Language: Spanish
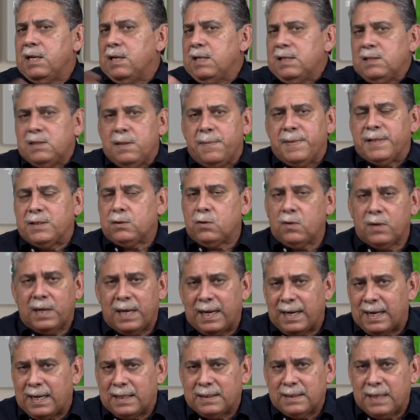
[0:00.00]
ahí se
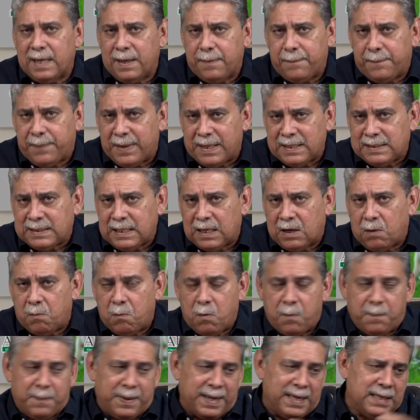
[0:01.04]
mencionan grandes empresas
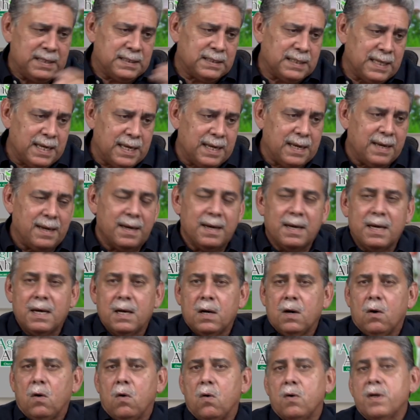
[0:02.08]
como PIC,
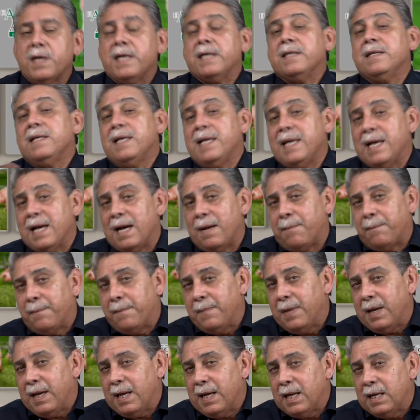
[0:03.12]
hoy en
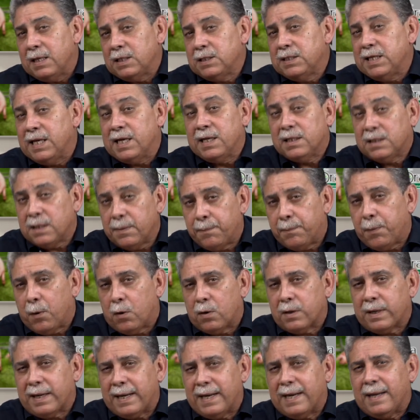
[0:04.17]
día eh,
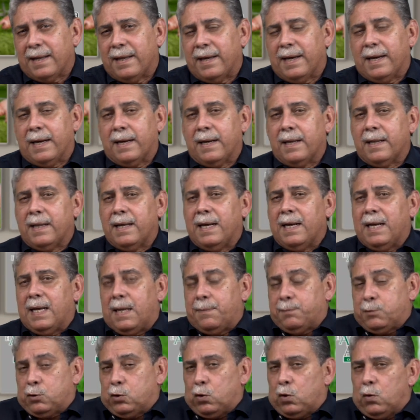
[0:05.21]
Genetipor, que era de Canadá, la
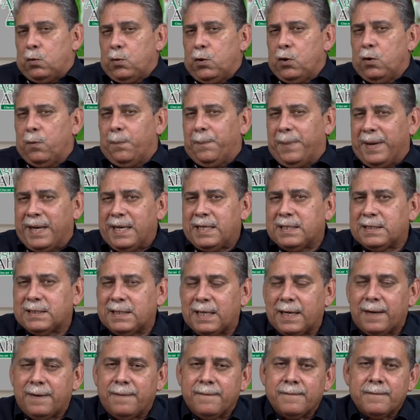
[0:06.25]
absorbió
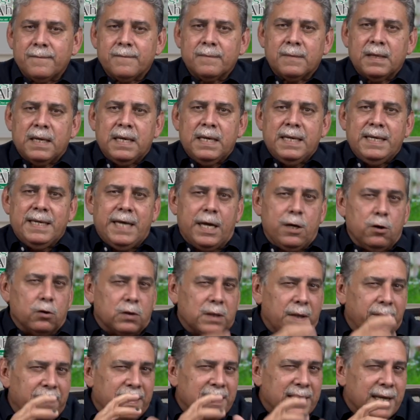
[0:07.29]
PIC, y ellos
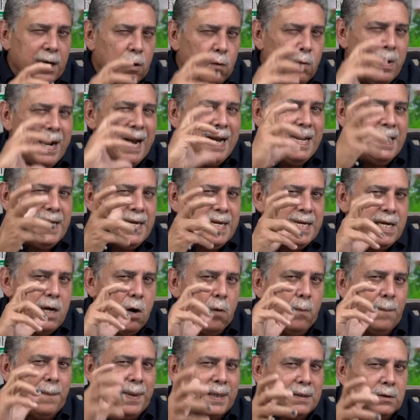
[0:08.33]
te venden una línea,
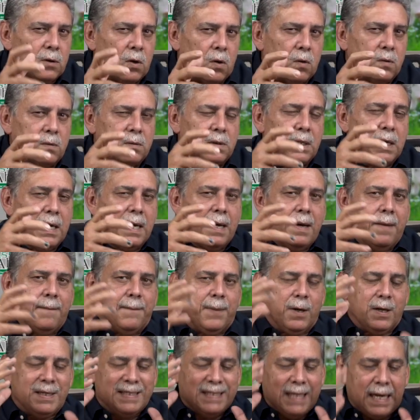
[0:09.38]
un patrón,
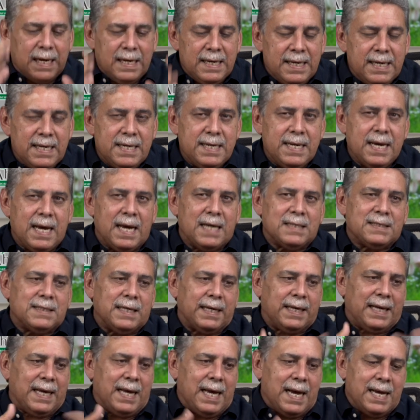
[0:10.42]
pero esa línea
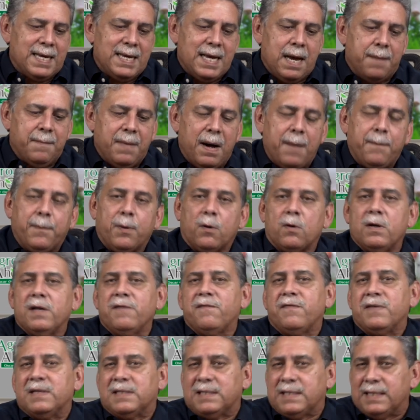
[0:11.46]
hace que haya más
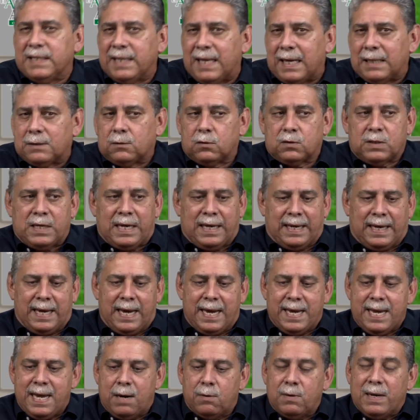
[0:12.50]
prolificidad, o sea,
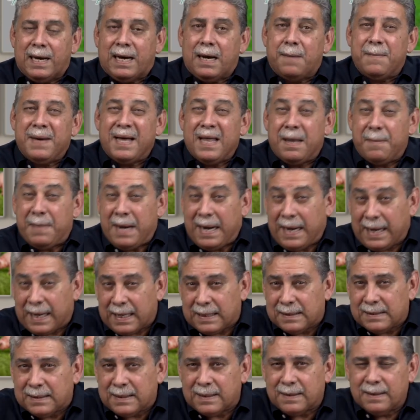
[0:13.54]
que haya una camada más
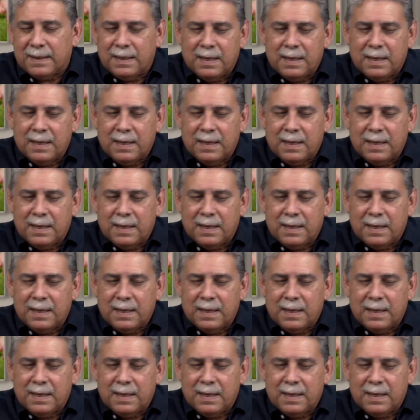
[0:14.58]
grande,